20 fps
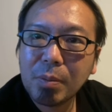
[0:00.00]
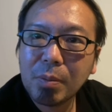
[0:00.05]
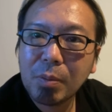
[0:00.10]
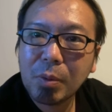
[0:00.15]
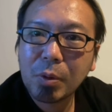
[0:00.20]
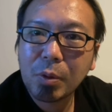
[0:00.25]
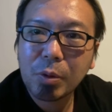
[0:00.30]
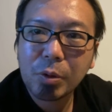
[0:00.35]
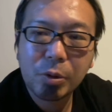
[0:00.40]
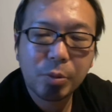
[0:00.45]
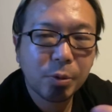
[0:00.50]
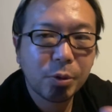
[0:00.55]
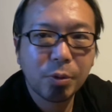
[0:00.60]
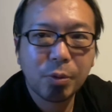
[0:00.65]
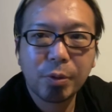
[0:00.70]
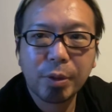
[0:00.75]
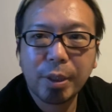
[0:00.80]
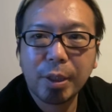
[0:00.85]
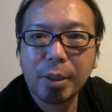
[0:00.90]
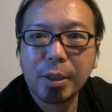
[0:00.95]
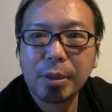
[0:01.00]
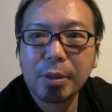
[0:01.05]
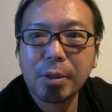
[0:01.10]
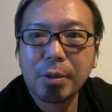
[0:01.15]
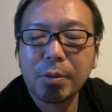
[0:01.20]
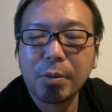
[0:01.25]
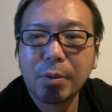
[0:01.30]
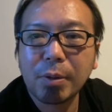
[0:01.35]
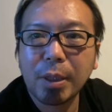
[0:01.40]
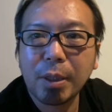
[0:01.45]
もっと自分に OK が出せる
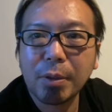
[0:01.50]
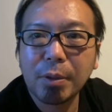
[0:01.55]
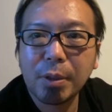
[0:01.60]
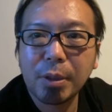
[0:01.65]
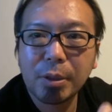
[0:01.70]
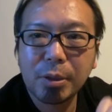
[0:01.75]
とか、で、